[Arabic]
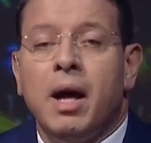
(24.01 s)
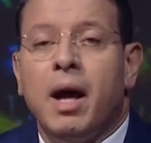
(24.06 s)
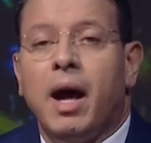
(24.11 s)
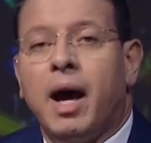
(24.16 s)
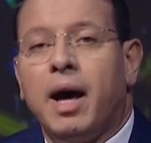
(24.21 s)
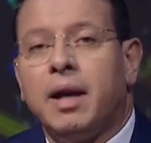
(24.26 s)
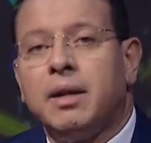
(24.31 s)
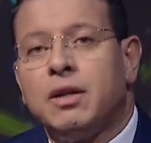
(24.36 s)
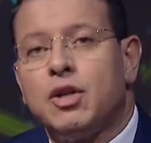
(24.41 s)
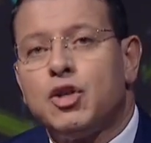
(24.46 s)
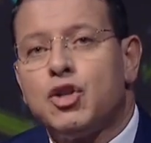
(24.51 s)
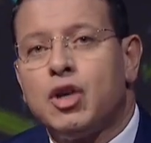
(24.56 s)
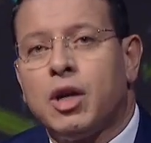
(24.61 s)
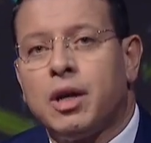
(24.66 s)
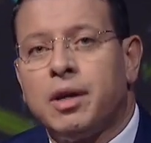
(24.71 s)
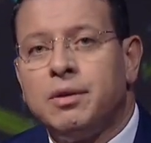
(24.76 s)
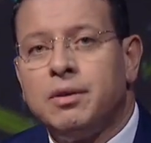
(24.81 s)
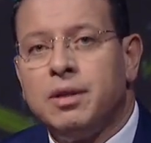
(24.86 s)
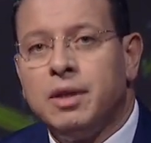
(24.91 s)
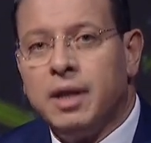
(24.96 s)
عن الشق
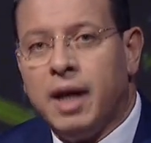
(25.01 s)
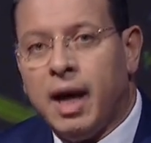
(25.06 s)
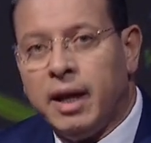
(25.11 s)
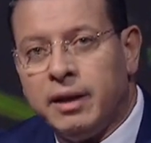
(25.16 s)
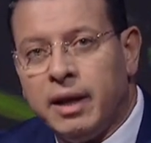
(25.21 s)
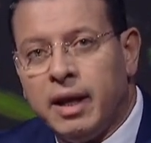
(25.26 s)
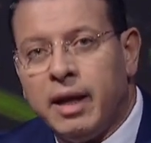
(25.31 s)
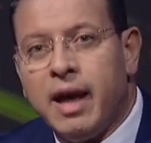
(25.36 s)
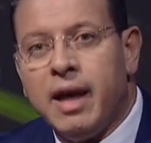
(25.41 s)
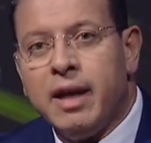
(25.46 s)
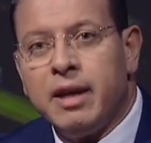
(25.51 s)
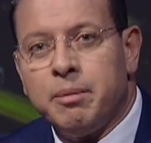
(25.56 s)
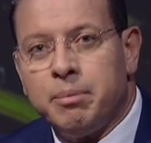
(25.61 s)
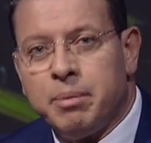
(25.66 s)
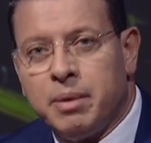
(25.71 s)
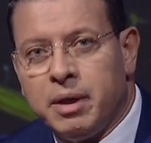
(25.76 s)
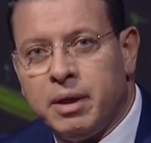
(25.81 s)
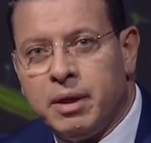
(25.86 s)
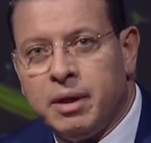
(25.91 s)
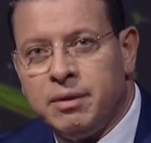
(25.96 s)
الديني عن الجانب
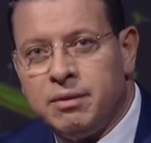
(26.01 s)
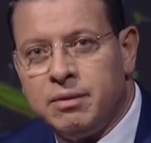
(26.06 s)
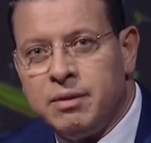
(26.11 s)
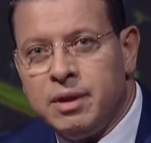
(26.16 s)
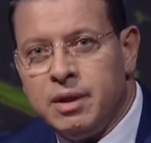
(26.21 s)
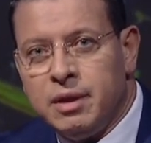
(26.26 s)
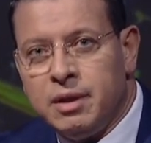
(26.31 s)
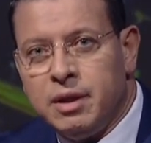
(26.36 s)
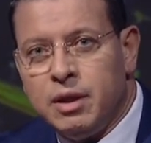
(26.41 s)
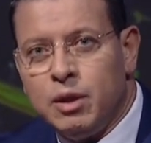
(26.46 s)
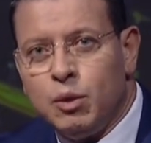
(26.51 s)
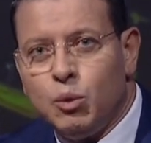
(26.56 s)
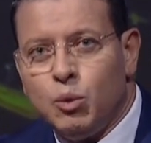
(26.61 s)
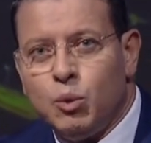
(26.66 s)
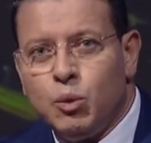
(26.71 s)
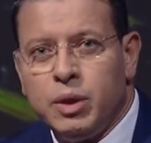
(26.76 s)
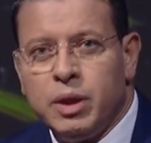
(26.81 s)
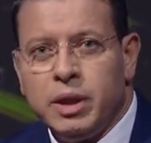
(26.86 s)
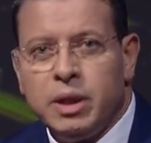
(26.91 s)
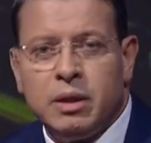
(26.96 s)
الديني
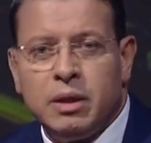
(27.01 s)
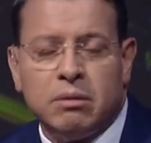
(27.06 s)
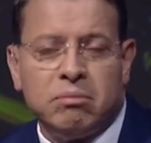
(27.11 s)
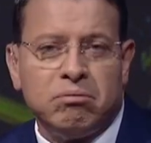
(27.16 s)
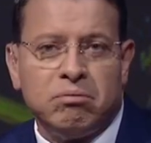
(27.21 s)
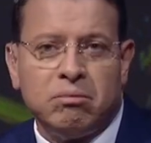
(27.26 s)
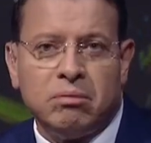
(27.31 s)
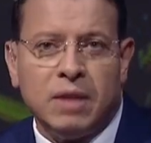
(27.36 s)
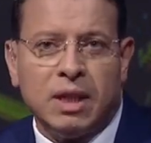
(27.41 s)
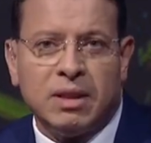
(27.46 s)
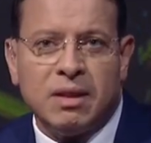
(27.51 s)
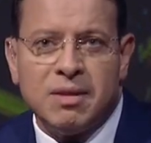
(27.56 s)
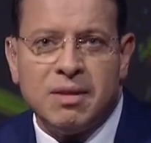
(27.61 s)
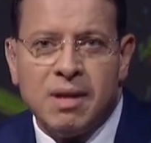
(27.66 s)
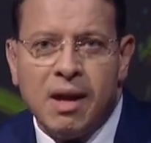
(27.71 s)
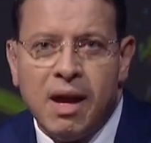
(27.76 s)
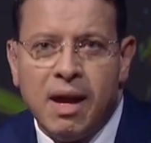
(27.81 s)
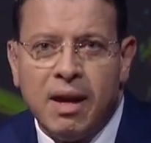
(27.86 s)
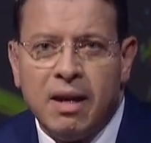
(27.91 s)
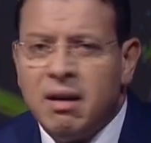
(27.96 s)

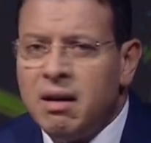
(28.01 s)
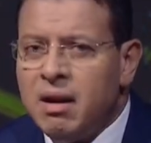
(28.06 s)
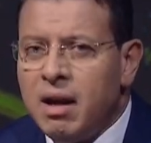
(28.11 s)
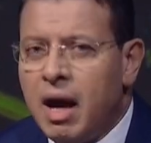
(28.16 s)
ونتساءل